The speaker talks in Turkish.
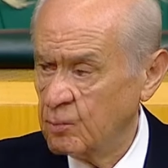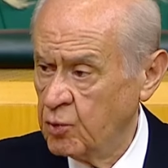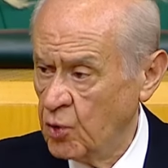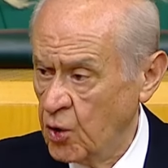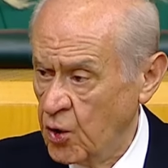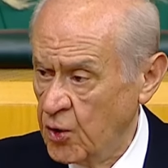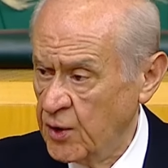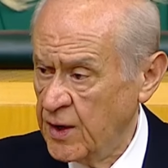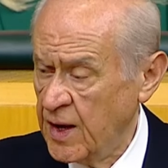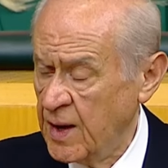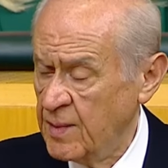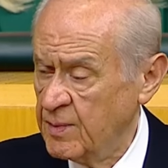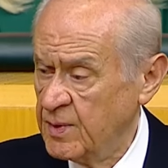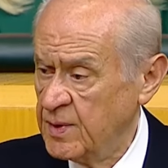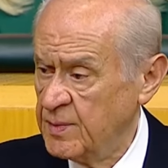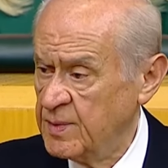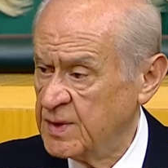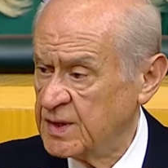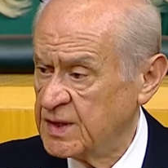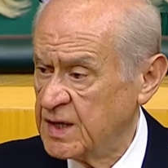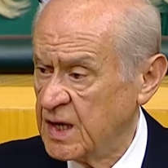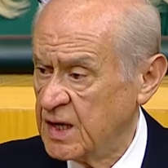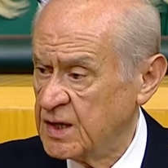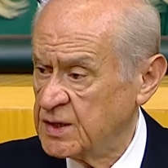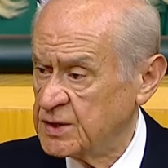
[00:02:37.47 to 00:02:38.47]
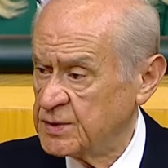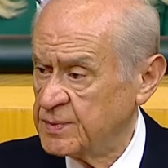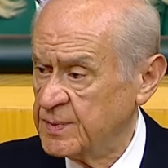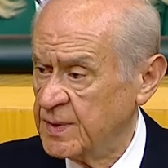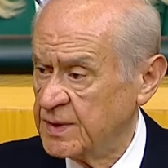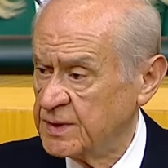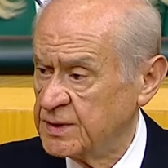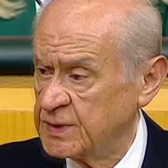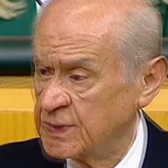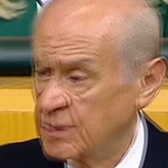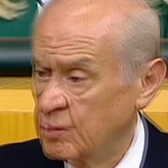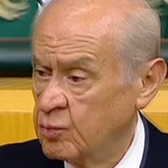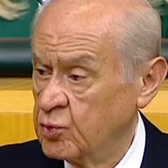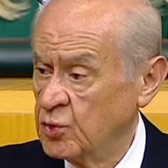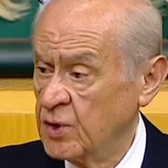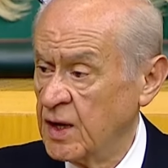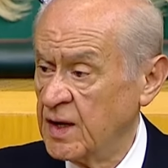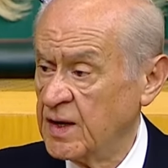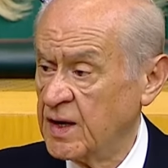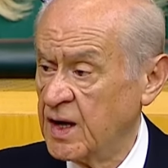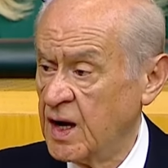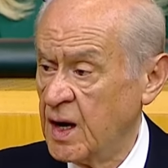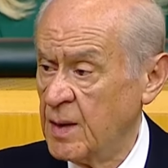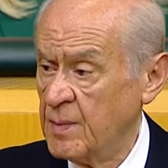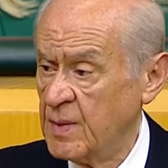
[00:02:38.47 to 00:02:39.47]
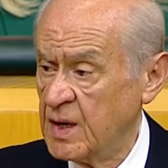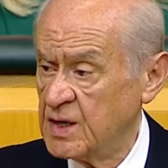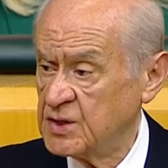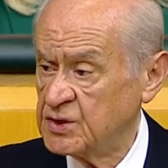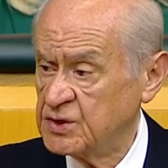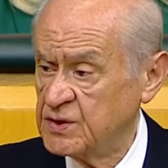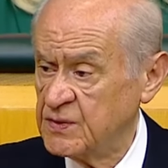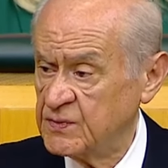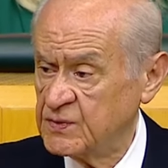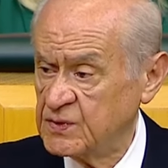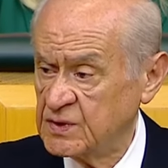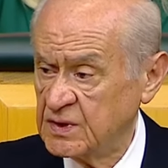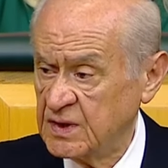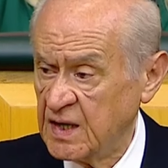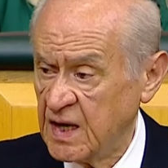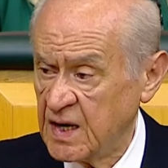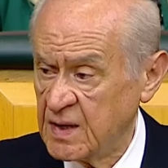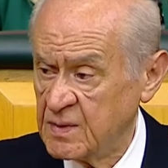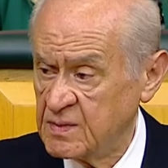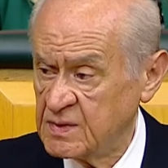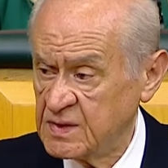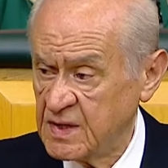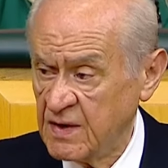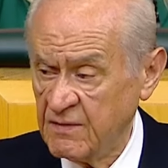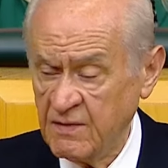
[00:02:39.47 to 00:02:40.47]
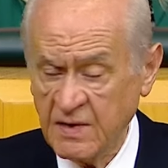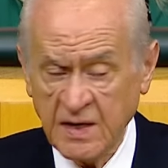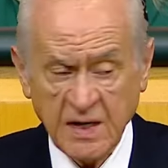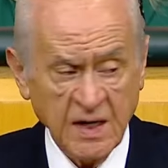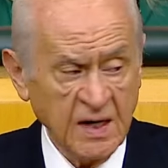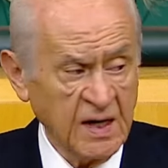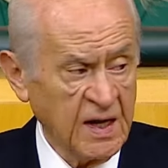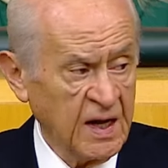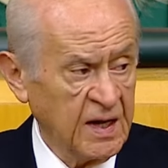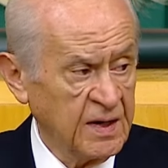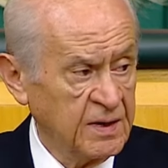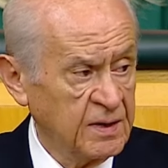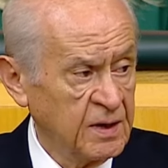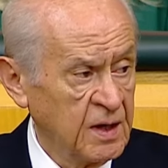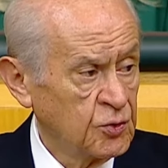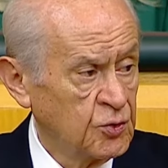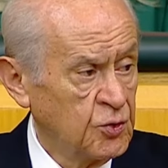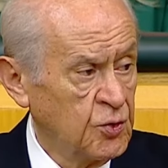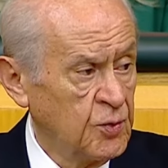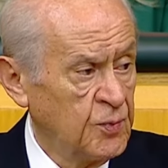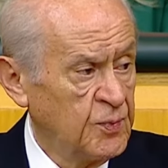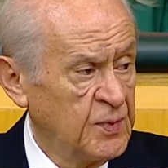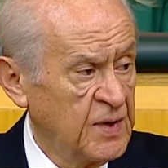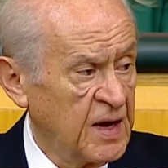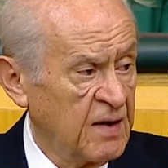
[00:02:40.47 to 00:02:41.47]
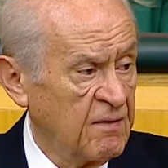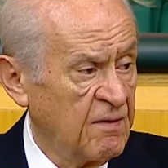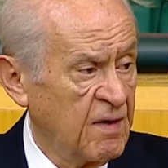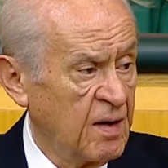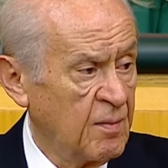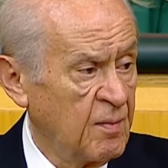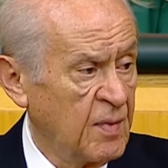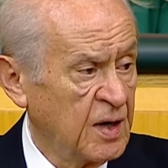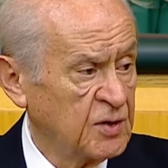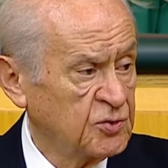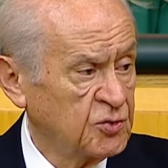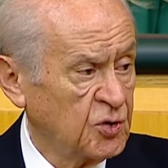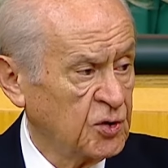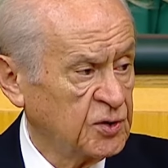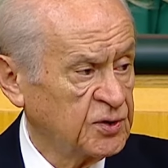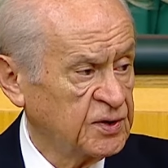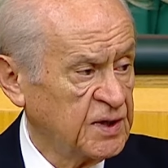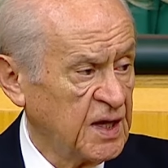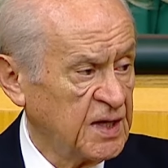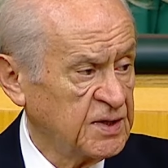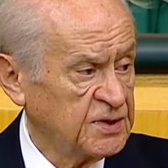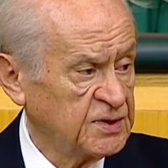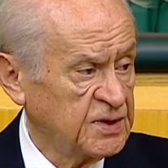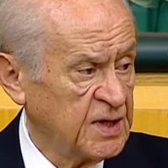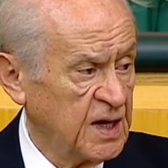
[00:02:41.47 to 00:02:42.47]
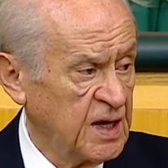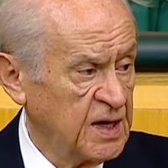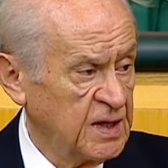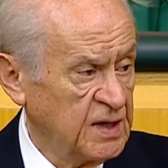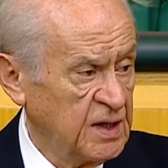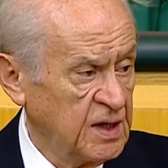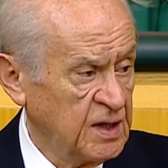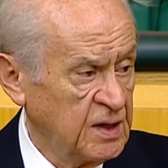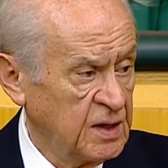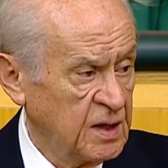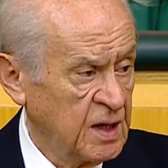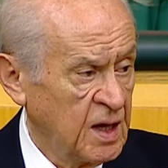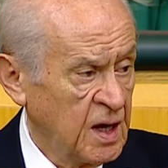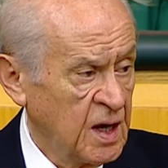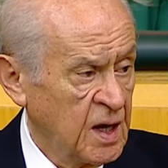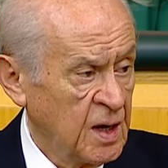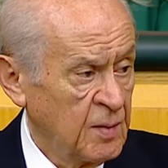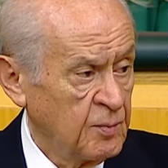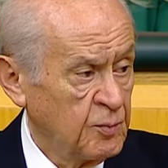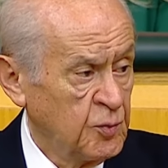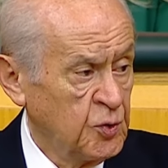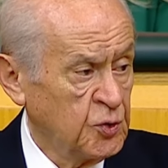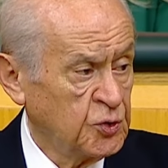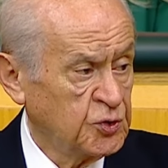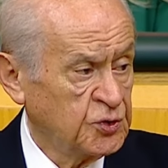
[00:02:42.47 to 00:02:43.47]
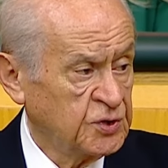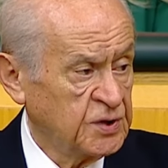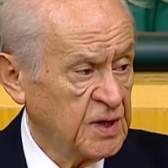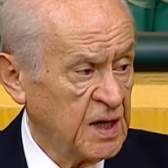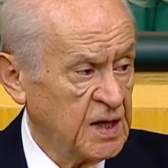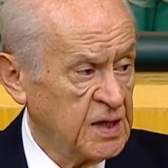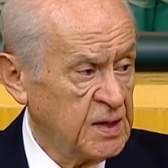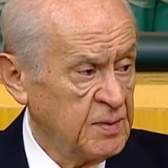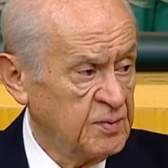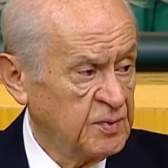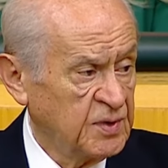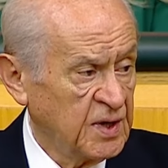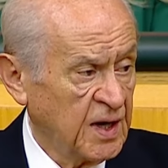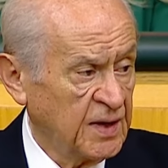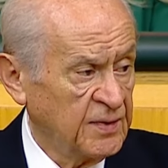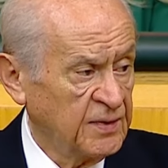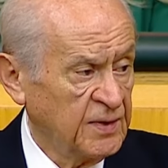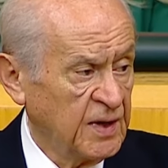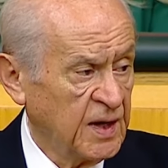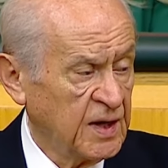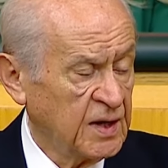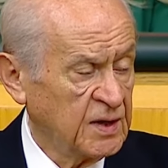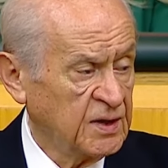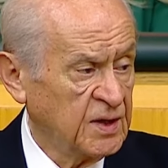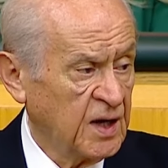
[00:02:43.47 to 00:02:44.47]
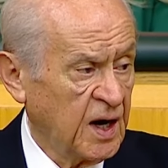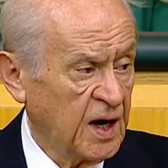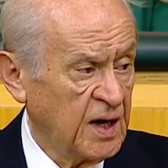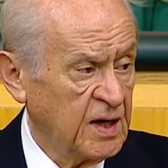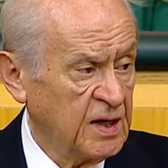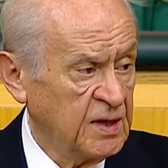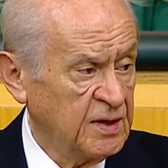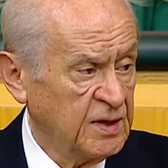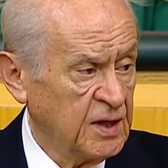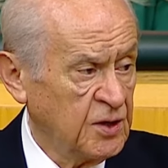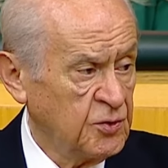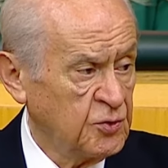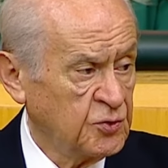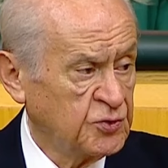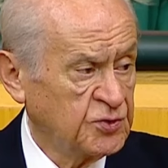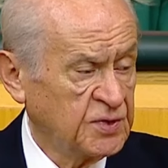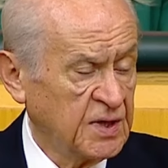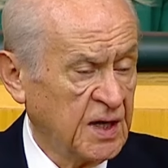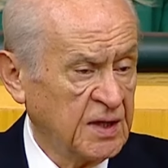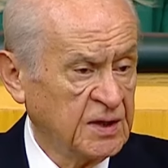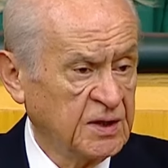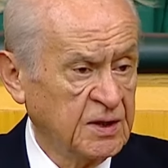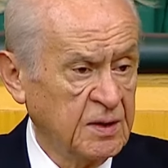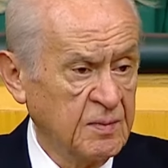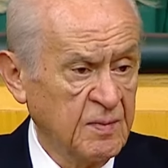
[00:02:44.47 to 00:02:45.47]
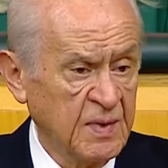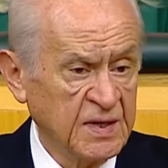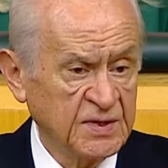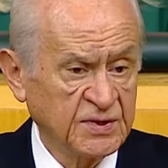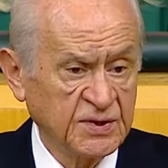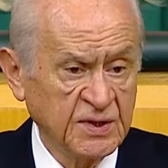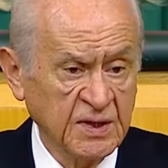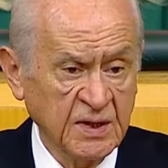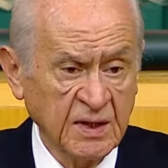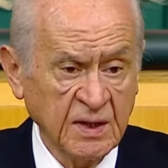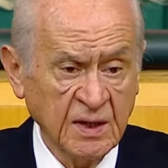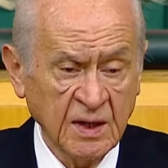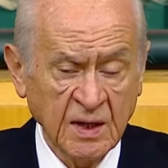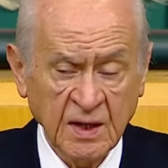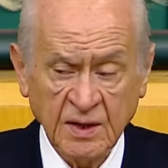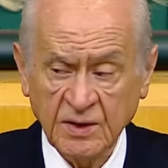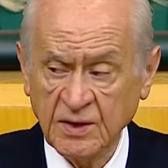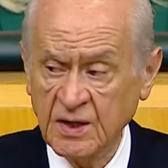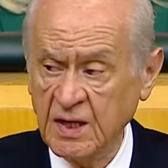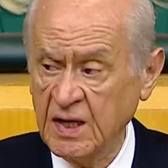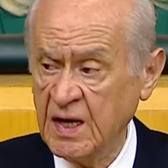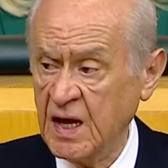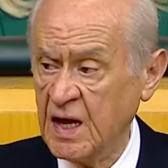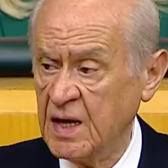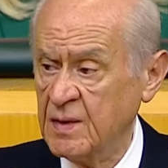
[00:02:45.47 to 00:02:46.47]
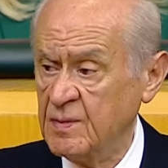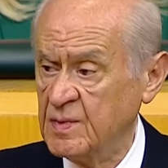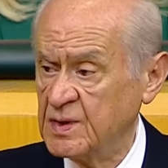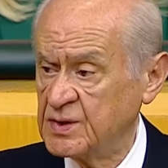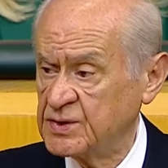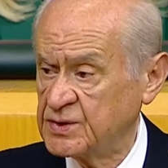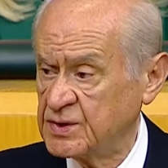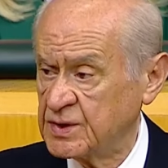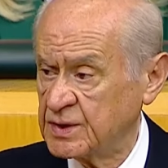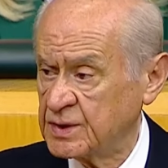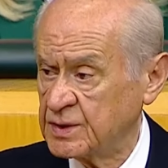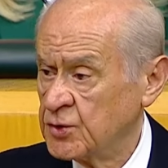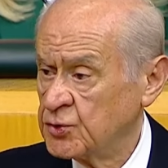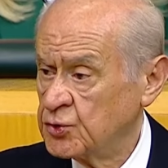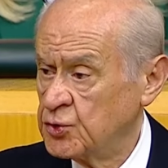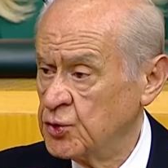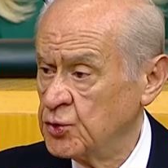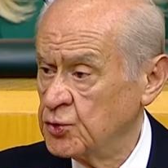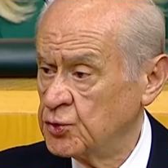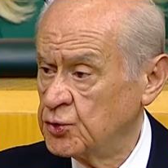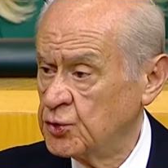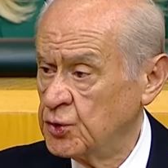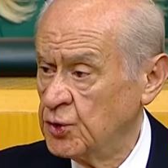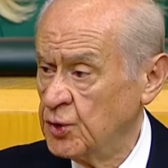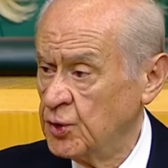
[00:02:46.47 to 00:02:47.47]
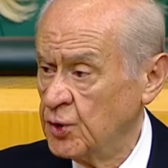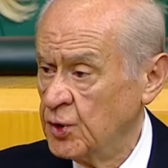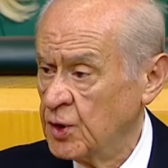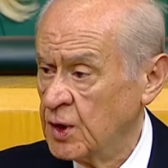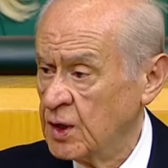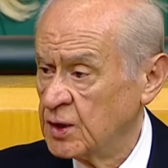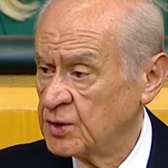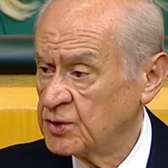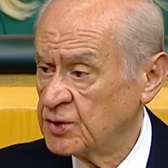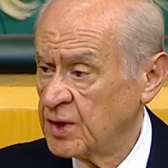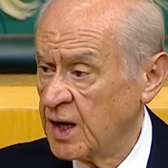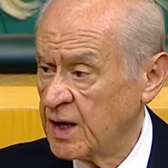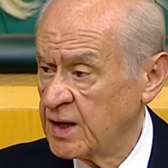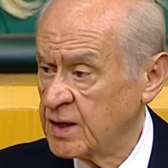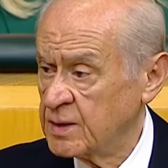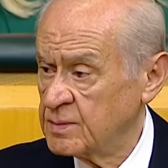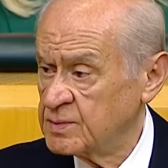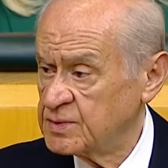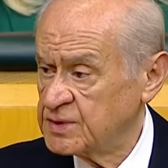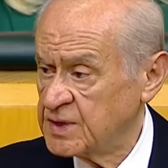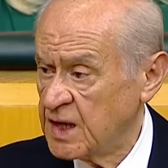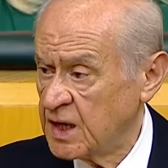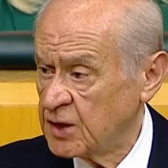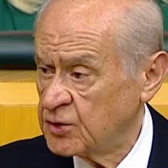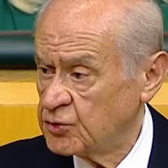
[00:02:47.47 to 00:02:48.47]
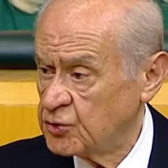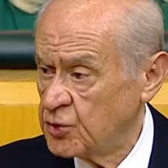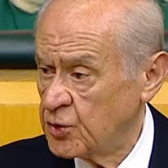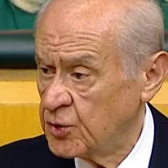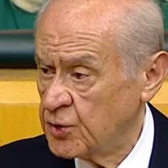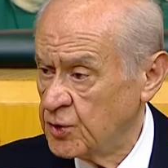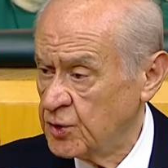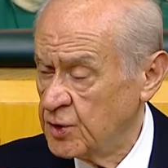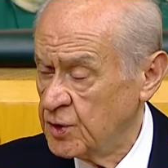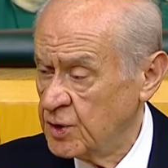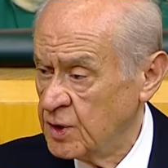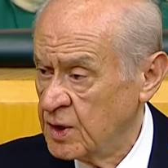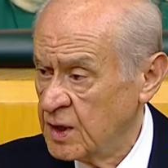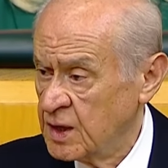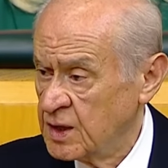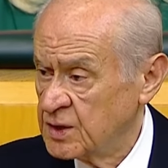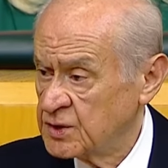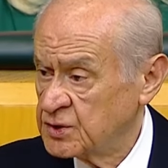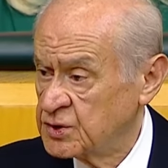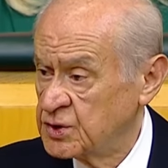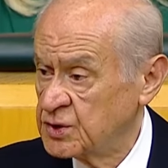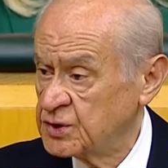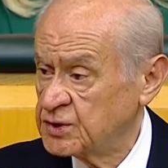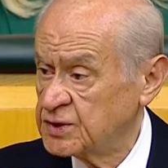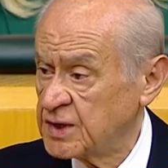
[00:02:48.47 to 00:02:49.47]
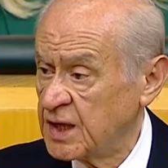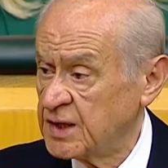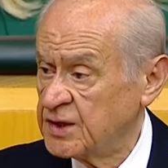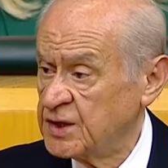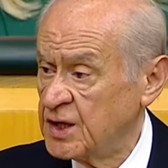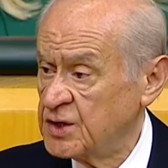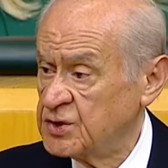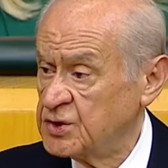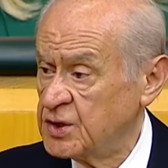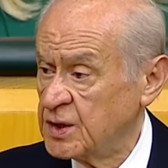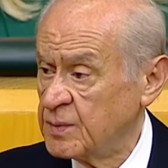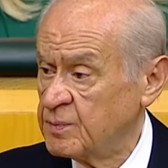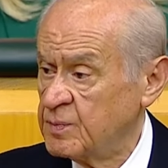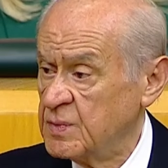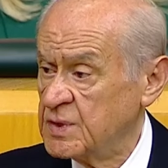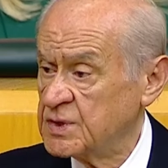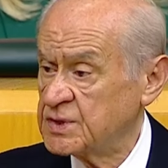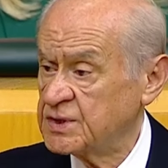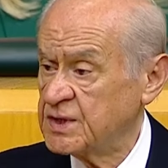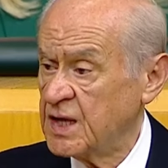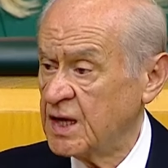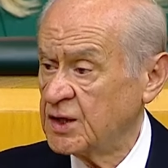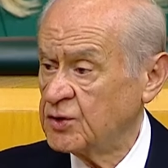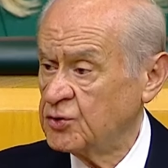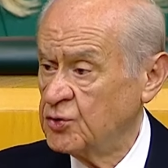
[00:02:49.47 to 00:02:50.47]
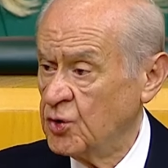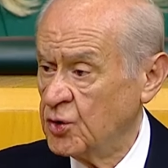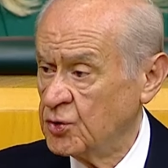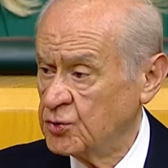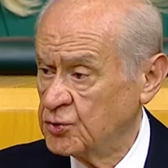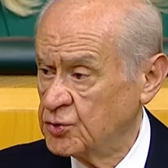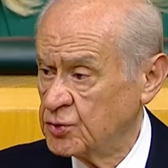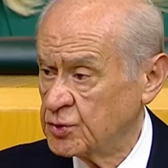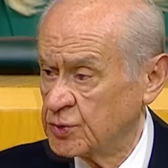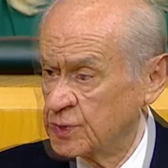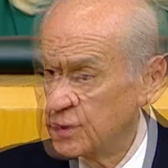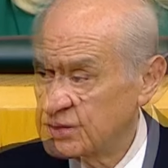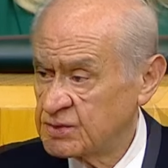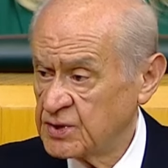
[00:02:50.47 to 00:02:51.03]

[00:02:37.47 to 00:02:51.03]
Bu önemli bir gelişmedir. Buna rağmen çiftçilerimize verilen gübre ve mazot desteğinin bütçe imkanları dahilinde yükseltilmesi dileğimizdir. Çünkü tarım sektörü stratejik bir sektördür.